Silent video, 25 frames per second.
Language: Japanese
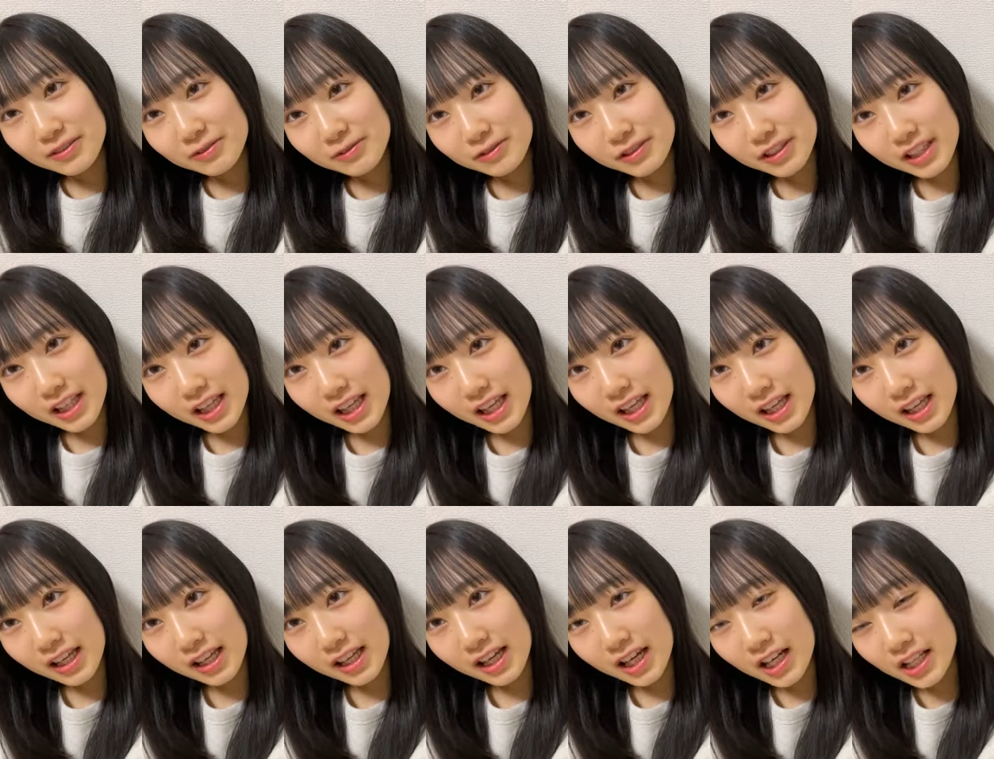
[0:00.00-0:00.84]
もう
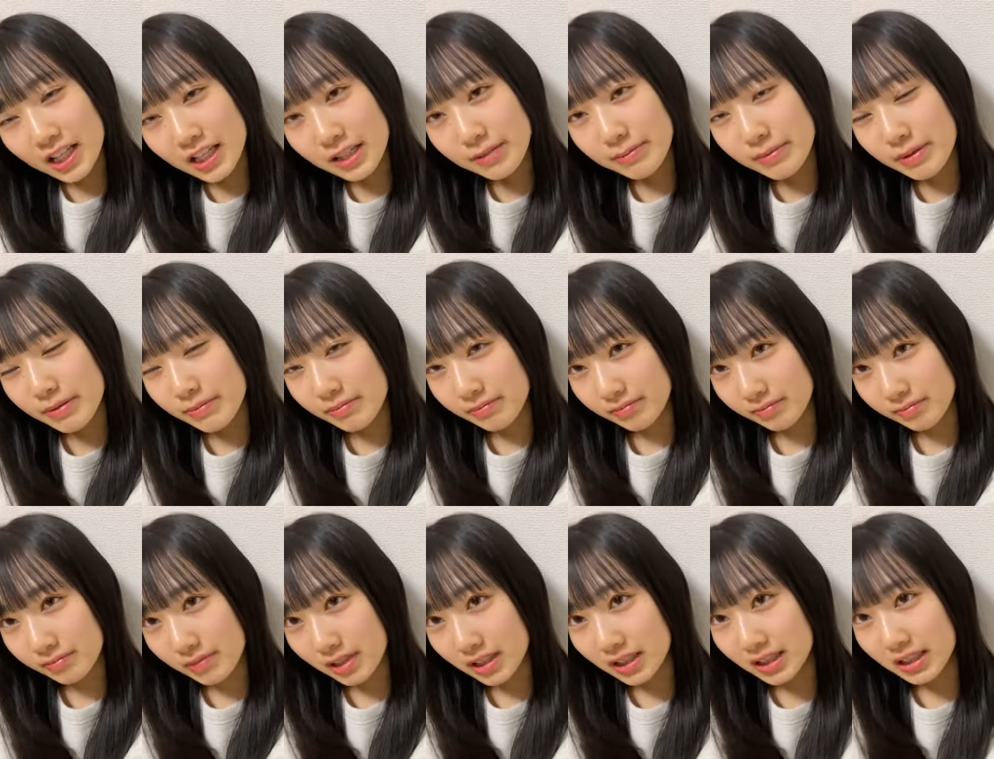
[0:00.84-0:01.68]
ねアニメ
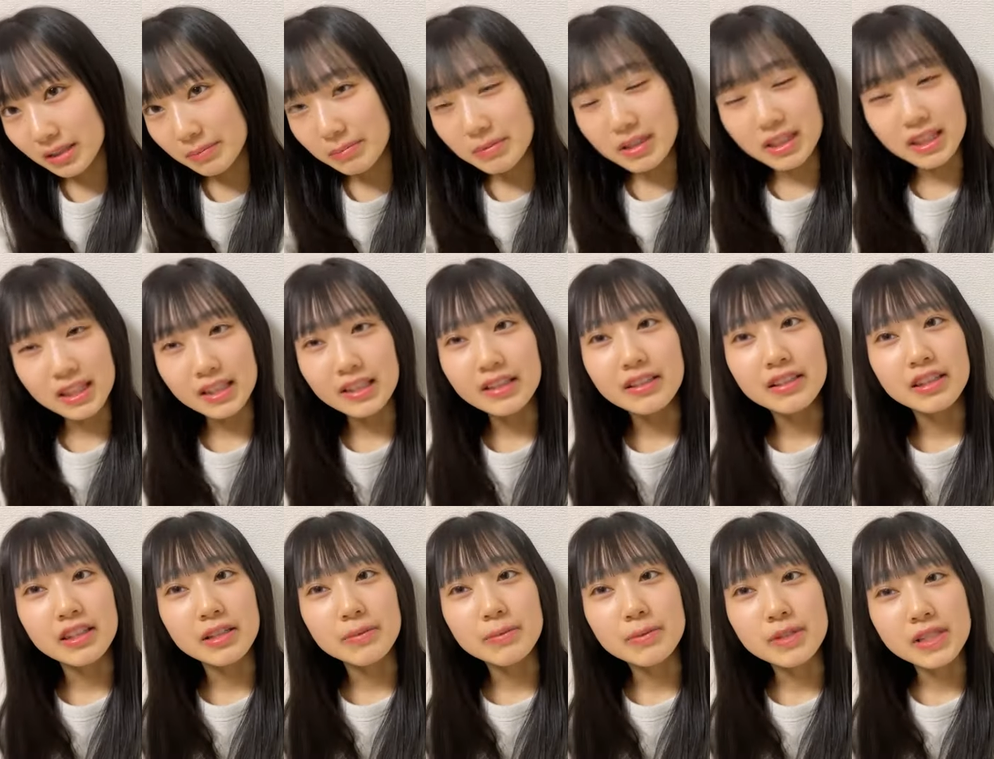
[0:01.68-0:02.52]
漫画見てなく
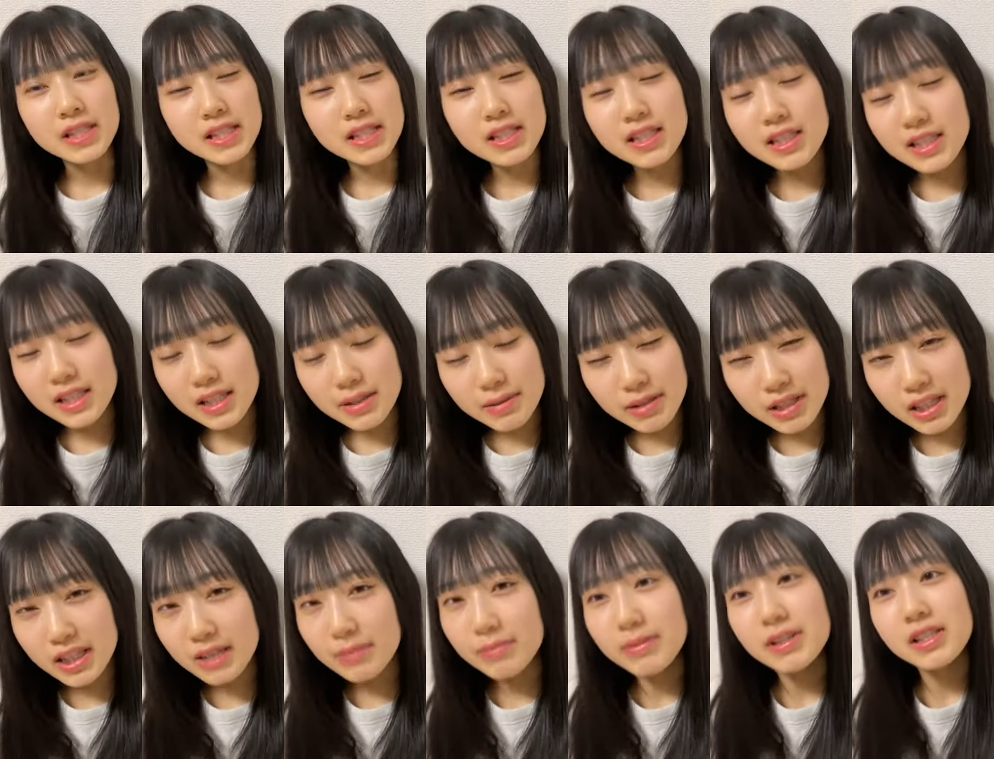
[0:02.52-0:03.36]
ても全然い
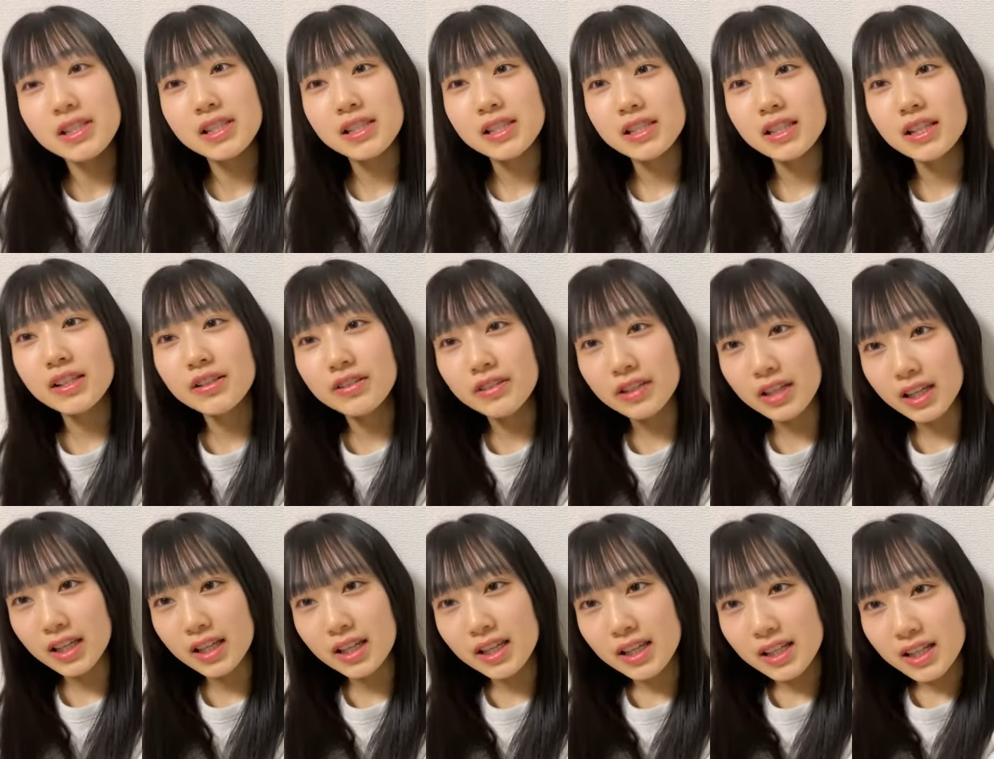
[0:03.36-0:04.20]
けますなの
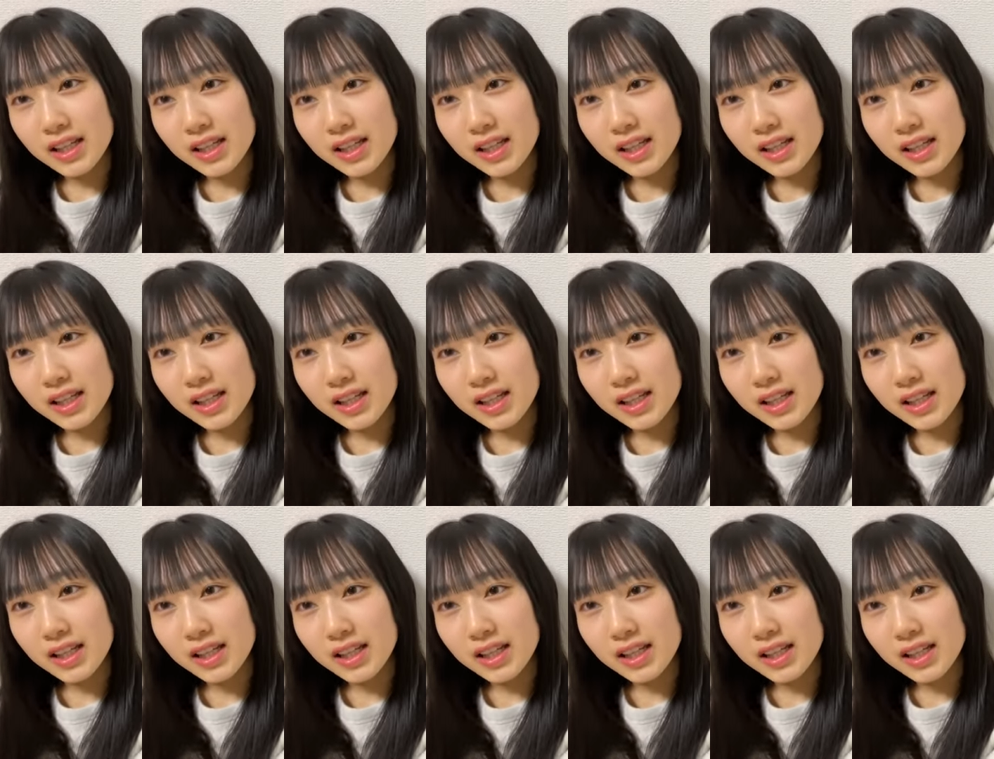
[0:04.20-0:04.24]
で